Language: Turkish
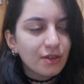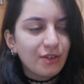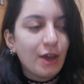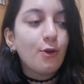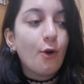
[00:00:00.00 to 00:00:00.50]

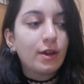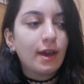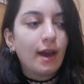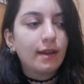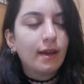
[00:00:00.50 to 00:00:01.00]
Şey yok
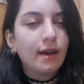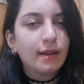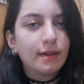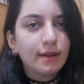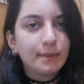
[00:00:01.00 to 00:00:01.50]
yani.
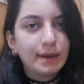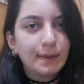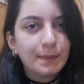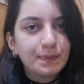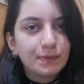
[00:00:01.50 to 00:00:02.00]
Hani ne
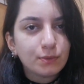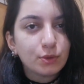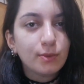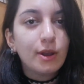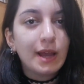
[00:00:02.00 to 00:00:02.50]
bileyim.
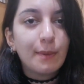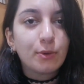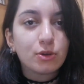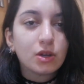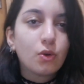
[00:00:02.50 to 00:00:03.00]
Bunu böyle yap
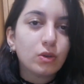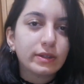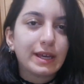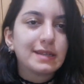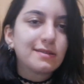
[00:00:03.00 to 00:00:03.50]
yoksa
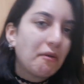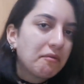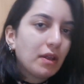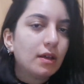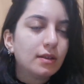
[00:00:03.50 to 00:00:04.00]
kolunu kes
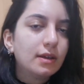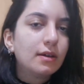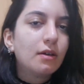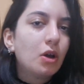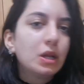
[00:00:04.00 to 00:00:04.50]
falan
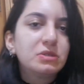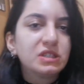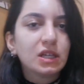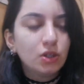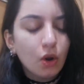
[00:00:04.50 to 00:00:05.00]
hani öyle bir
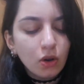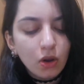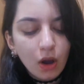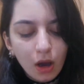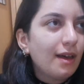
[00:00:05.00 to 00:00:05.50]
şey
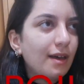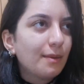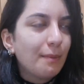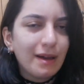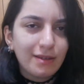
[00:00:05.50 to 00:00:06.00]
yok.
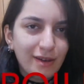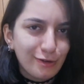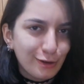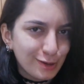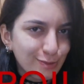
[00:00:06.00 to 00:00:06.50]
Ben
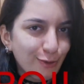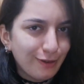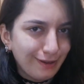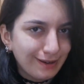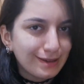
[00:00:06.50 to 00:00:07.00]
yavaş yavaş
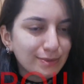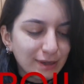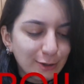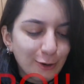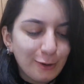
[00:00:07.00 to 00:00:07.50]
spoilerlı
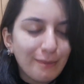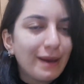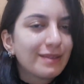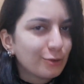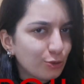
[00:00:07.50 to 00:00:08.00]
kısma gidiyorum.
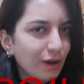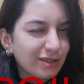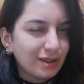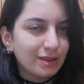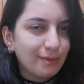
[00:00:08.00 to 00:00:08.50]
Ben şu
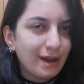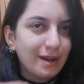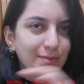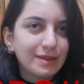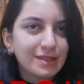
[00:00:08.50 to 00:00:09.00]
andan
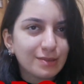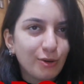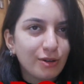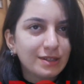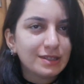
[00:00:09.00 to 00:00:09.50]
itibaren bir
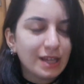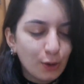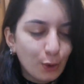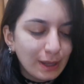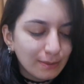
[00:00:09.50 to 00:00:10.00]
spoiler
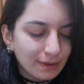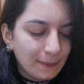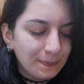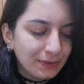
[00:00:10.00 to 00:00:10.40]
şeyi koyayım da.